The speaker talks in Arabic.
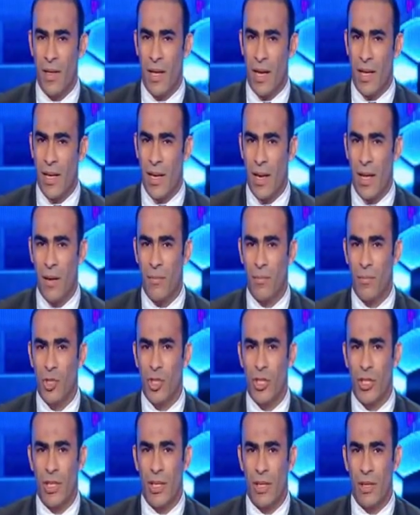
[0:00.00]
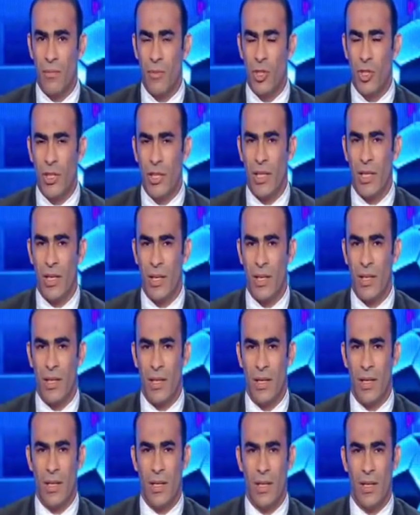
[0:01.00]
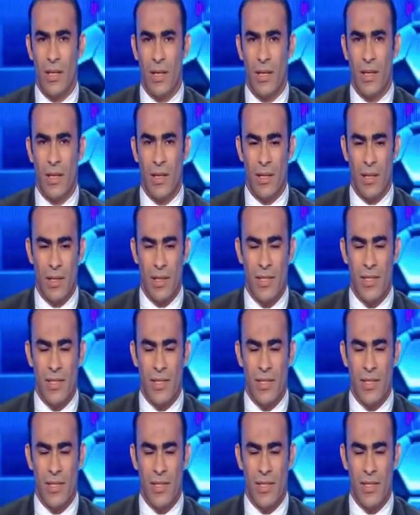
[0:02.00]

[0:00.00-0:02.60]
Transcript: يعني انا مش لل مش لل آه، آه، آه،